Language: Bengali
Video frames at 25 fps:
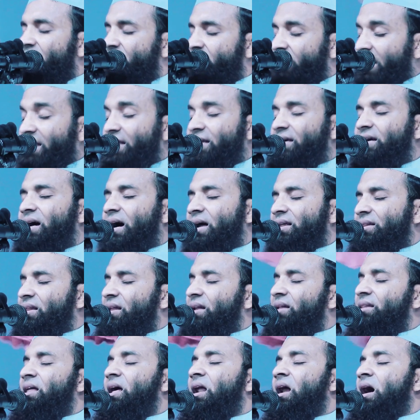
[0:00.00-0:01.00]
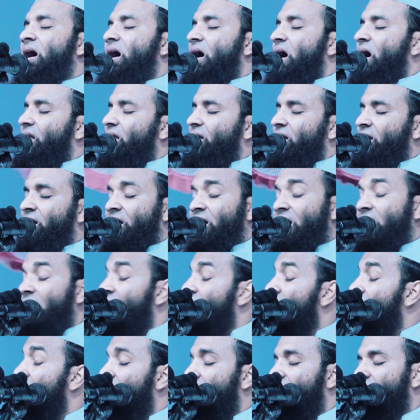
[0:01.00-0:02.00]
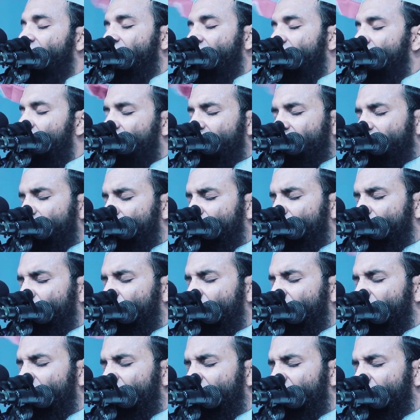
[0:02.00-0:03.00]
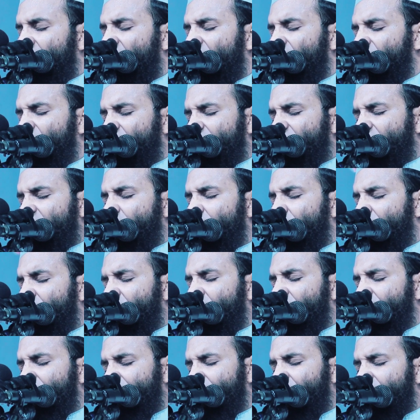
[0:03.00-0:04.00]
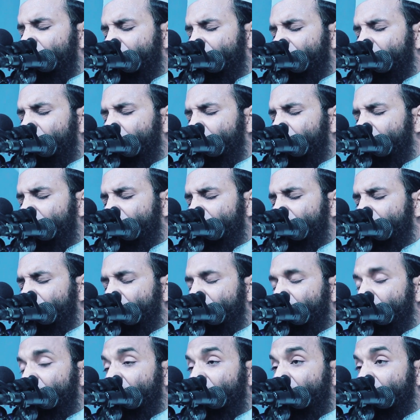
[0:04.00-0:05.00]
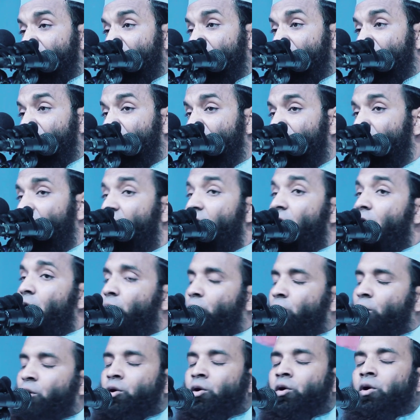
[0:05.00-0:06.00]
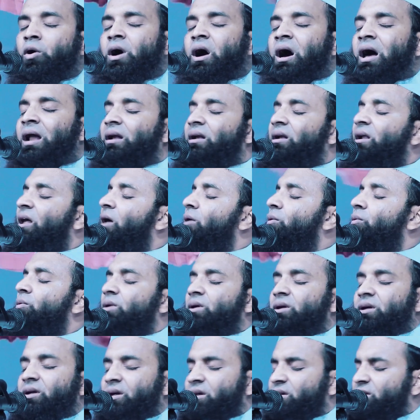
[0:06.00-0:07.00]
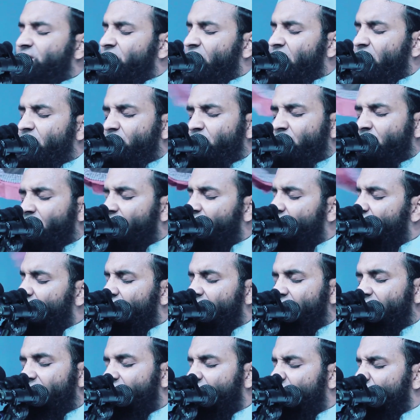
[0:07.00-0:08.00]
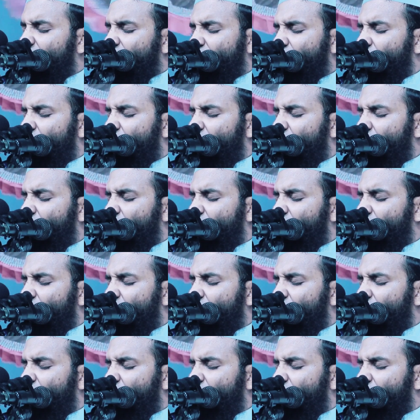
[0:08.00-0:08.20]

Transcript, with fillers: যেই কাজের দ্বারা আল্লাহ নারাজ হইয়া যায় কথা বলেন ঠিক না ব্যাঠি এখনো আল্লাহরুলি ইচ্ছা করে এই কাজ